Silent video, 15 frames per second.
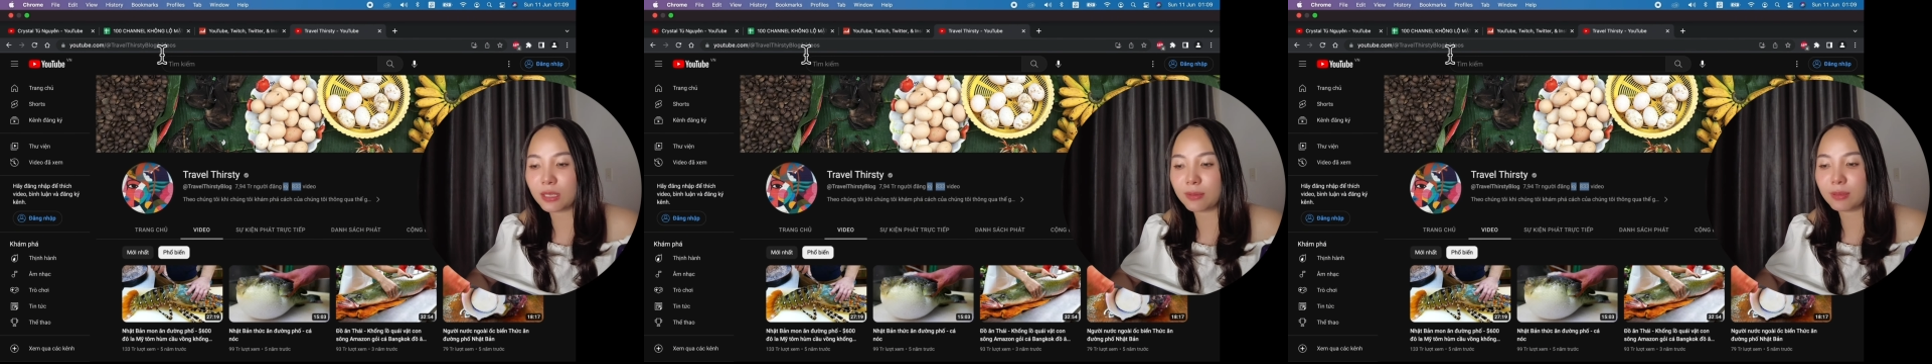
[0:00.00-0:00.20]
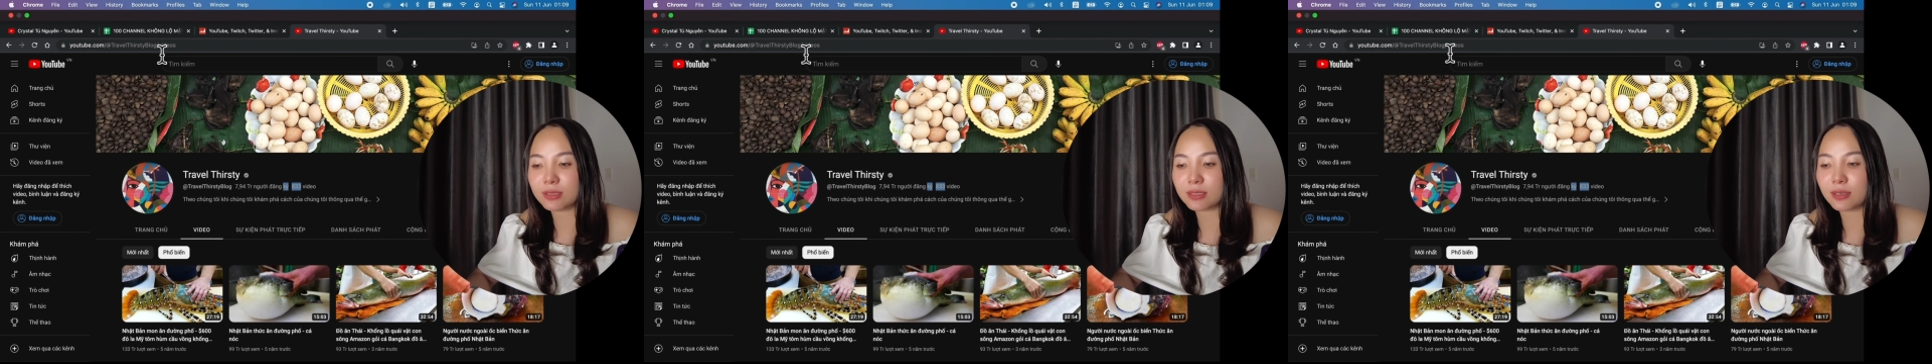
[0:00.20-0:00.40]
Thì
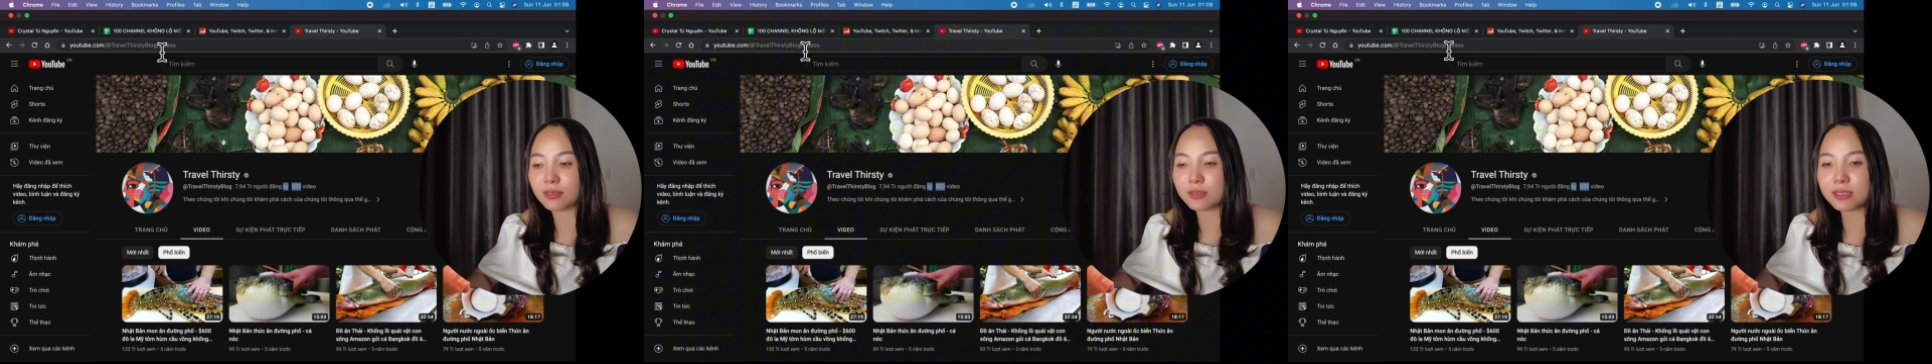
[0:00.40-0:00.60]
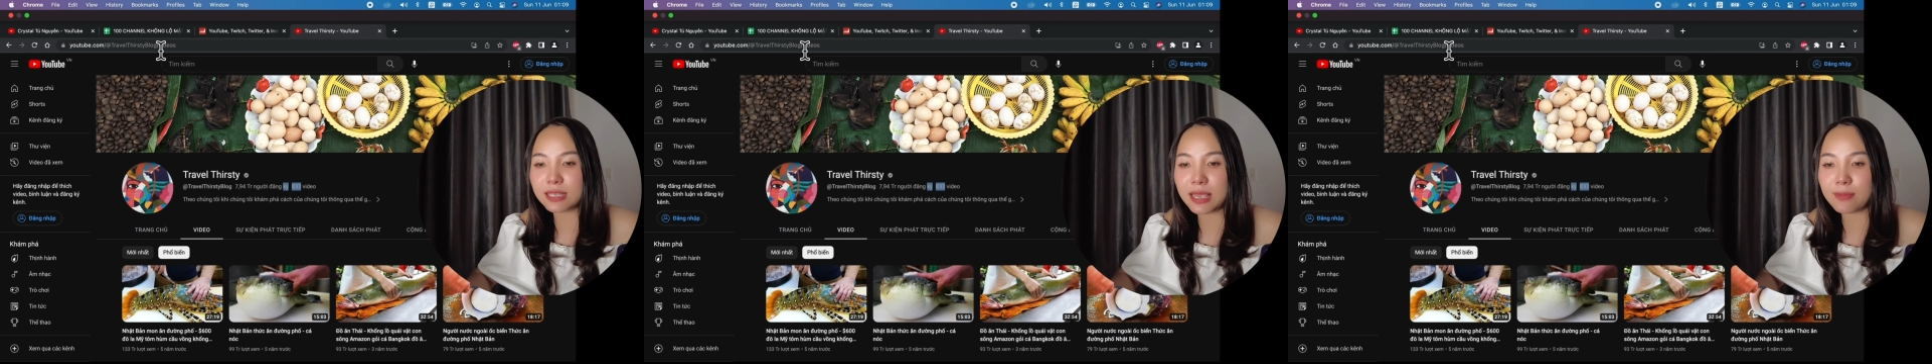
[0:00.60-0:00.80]
mình
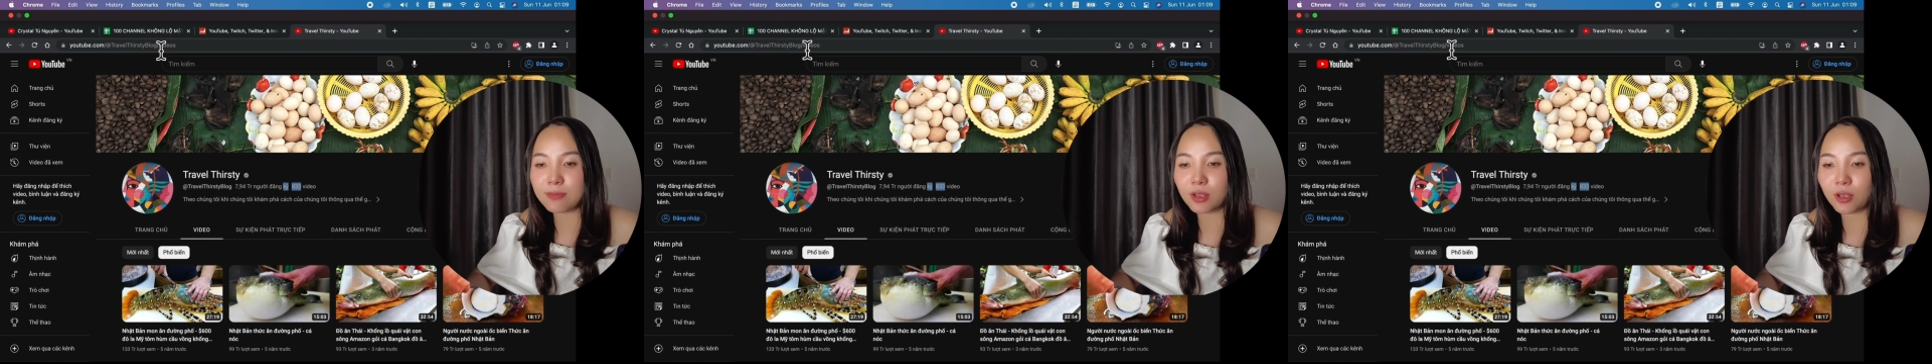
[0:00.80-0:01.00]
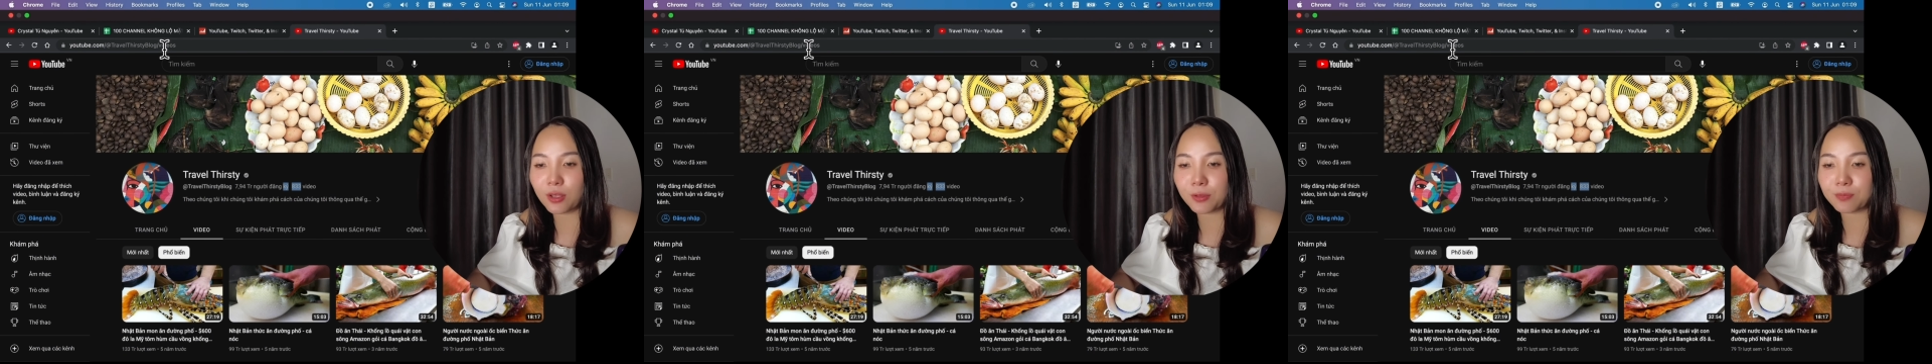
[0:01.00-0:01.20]
thử xem
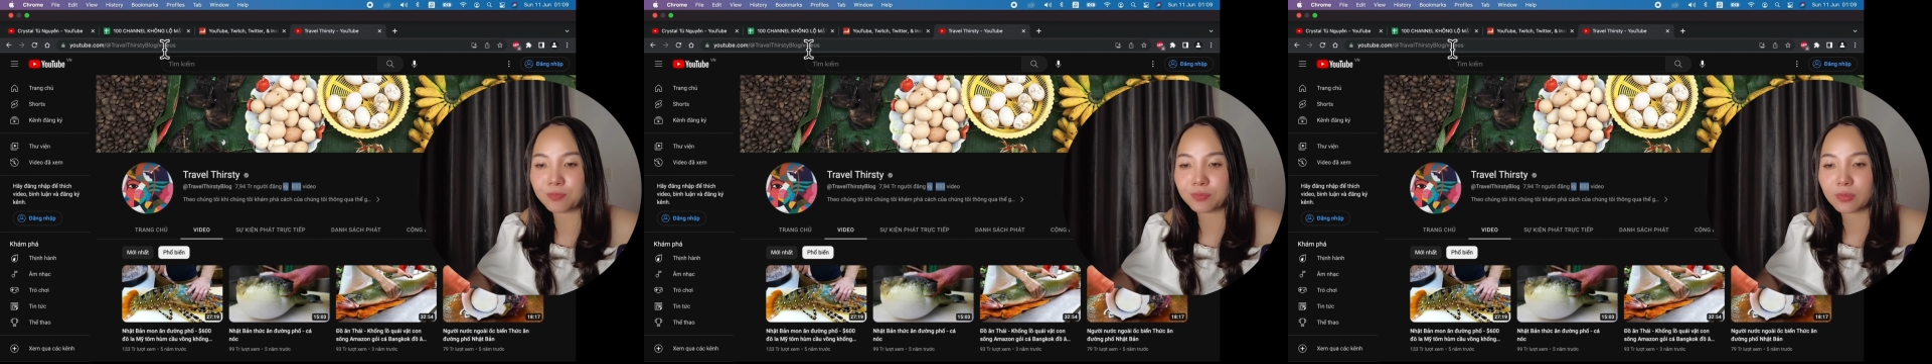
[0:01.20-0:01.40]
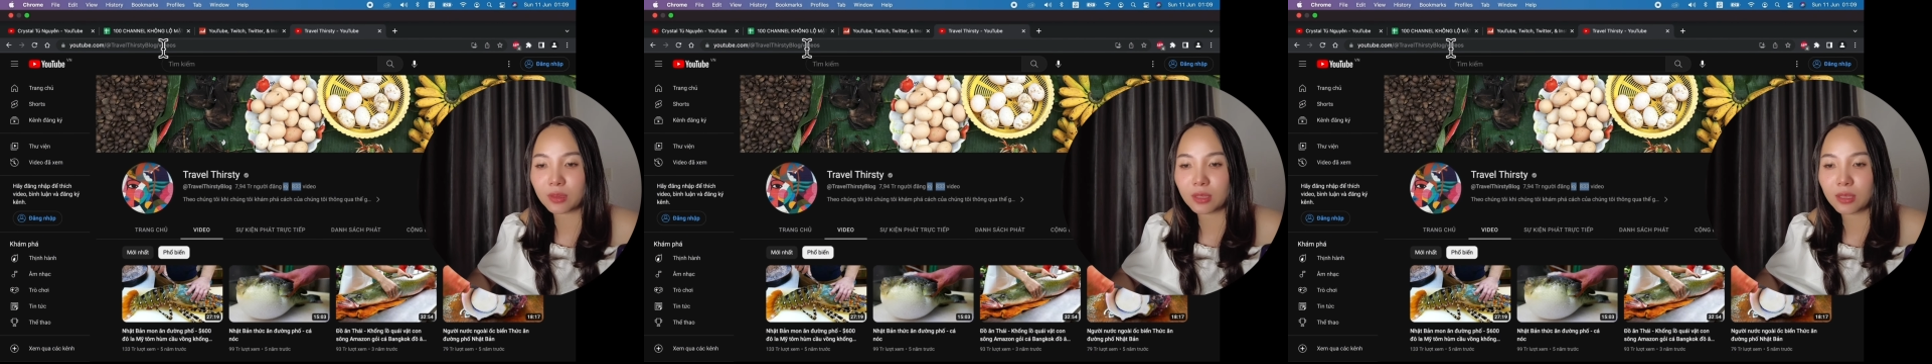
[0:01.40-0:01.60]
coi
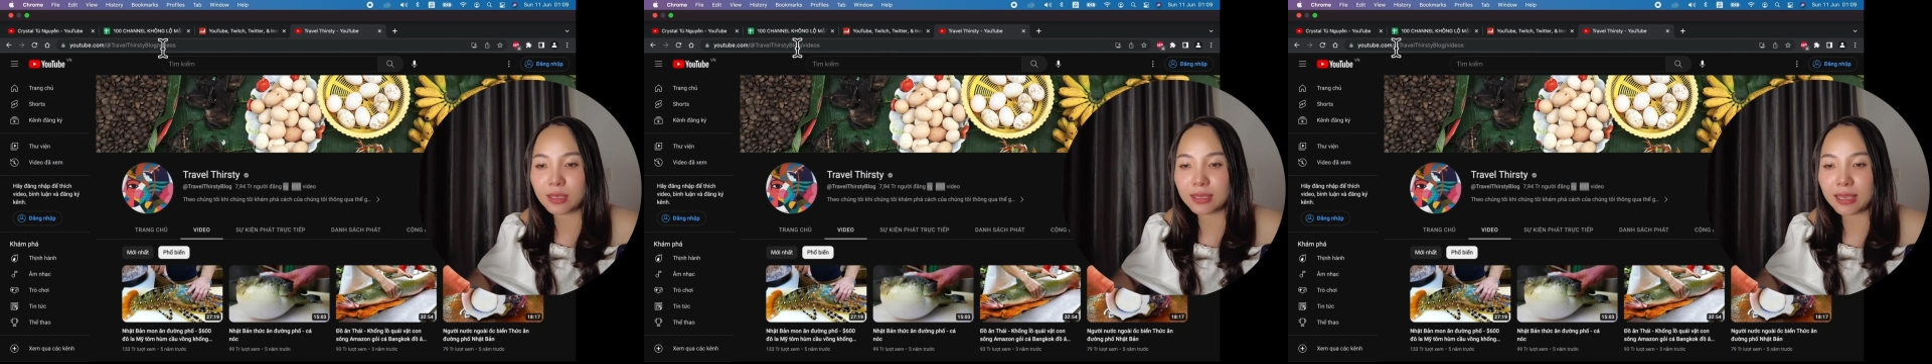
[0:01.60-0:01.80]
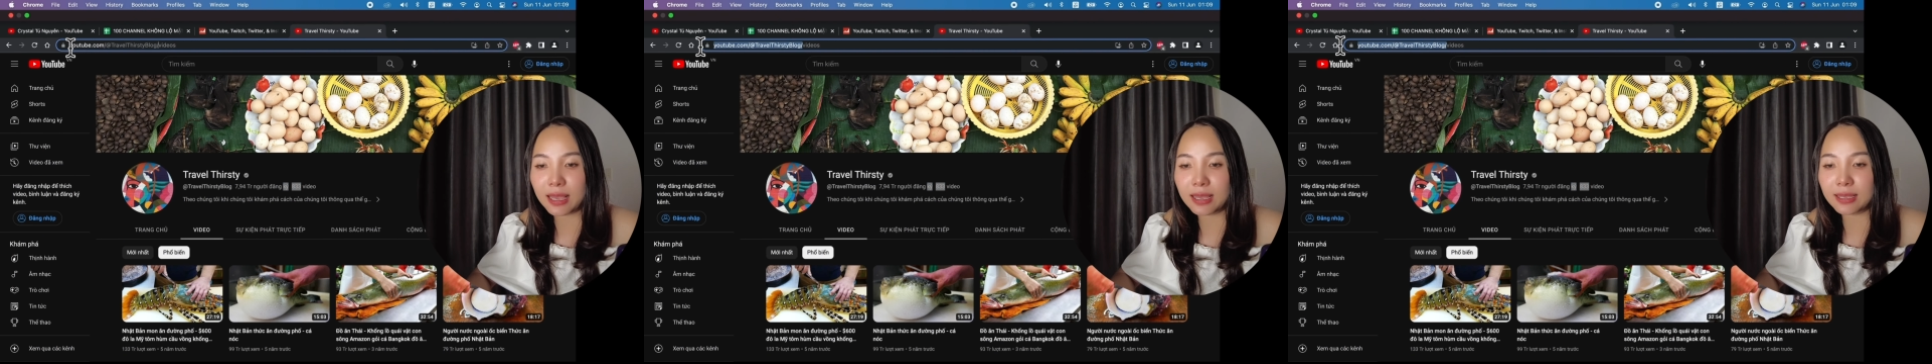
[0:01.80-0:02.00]

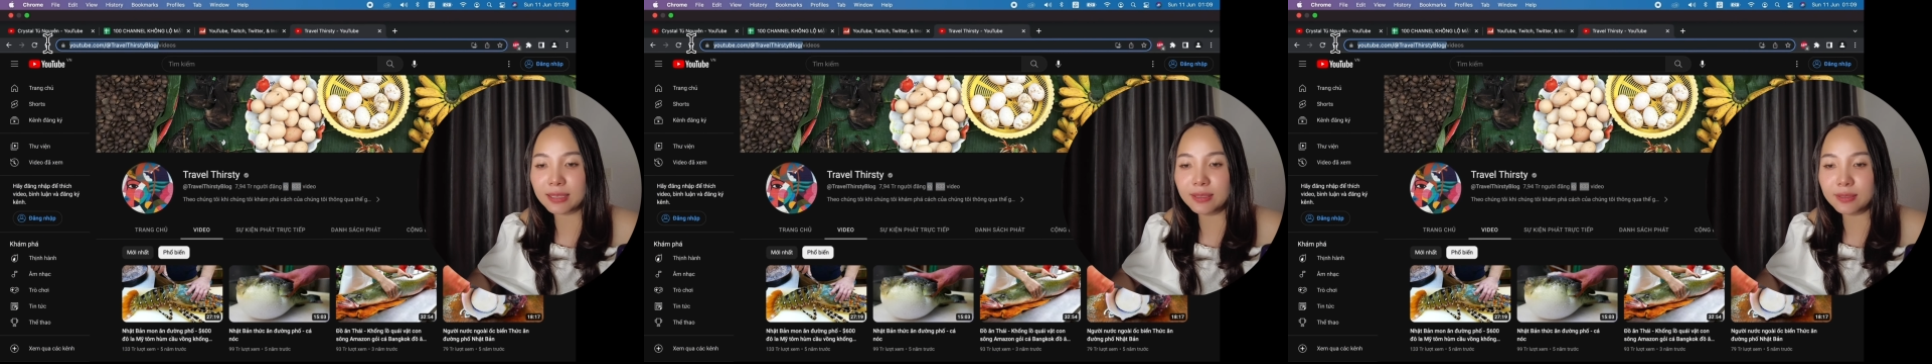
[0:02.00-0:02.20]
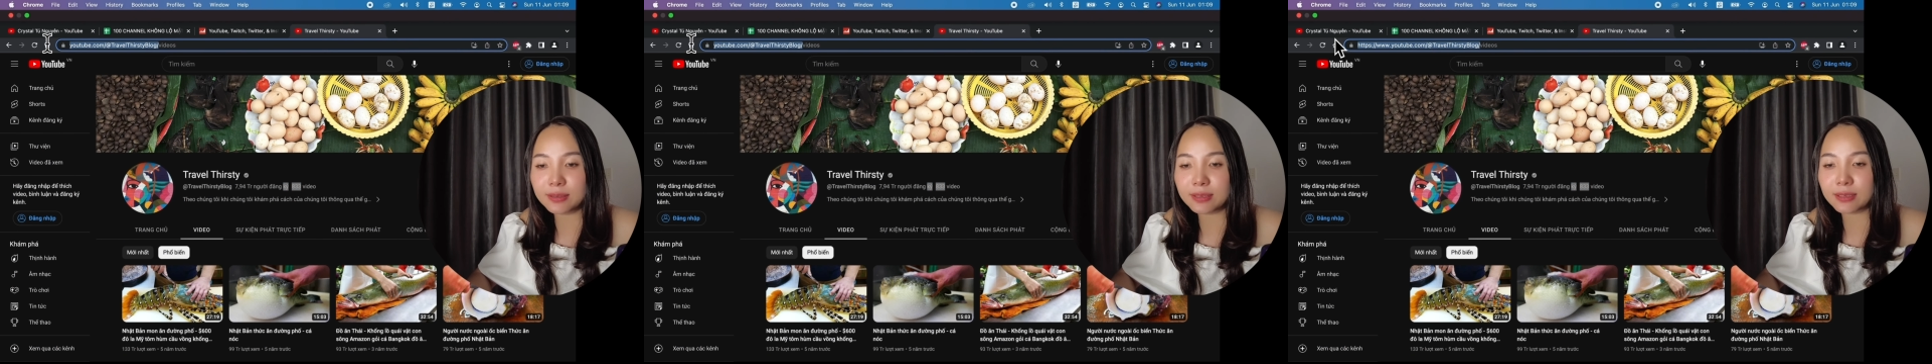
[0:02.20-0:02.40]

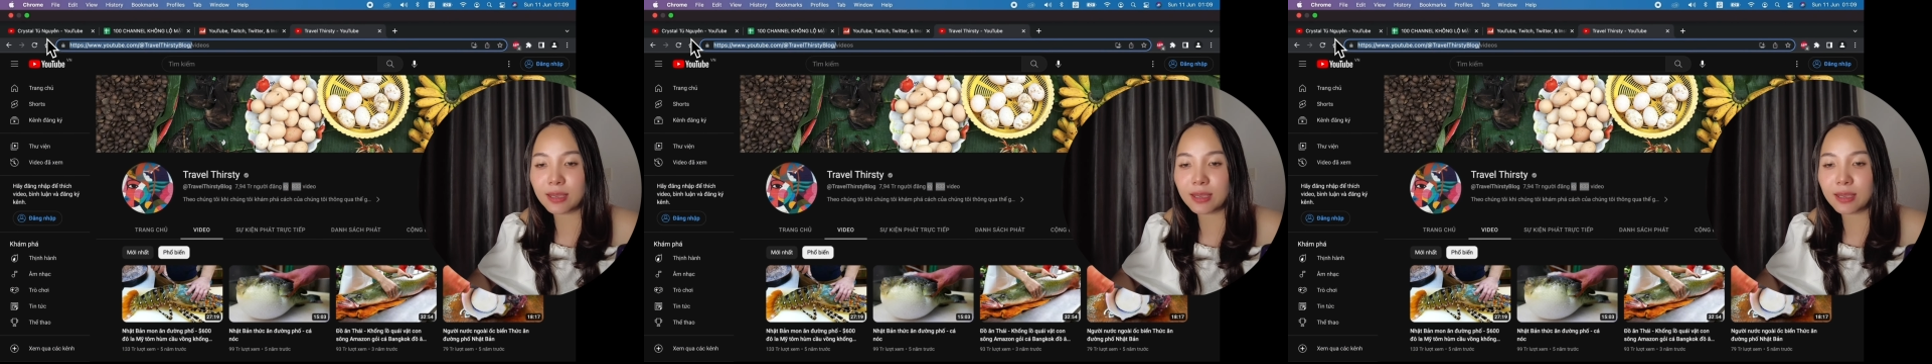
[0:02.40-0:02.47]
cái